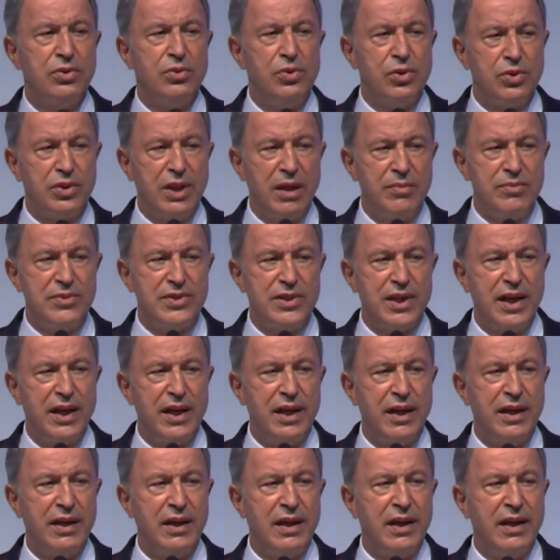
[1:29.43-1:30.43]
ülkemize
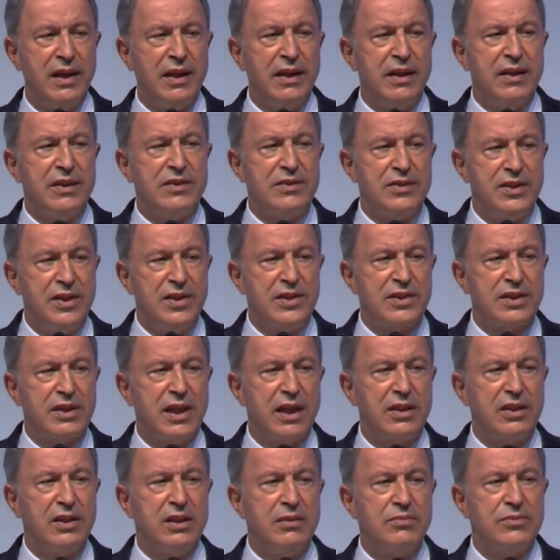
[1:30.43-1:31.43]
siz
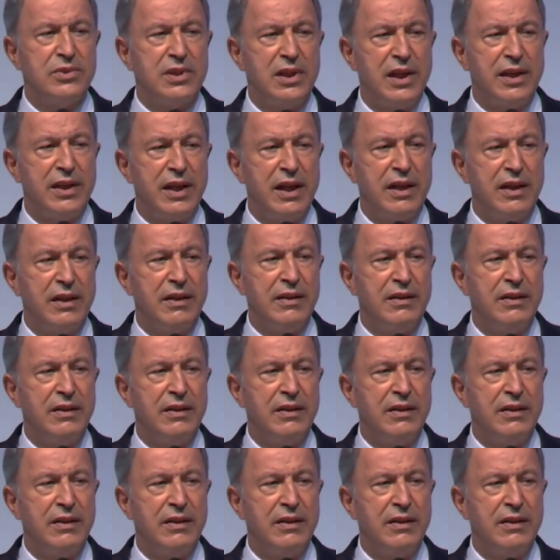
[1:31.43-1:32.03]
katılımcılara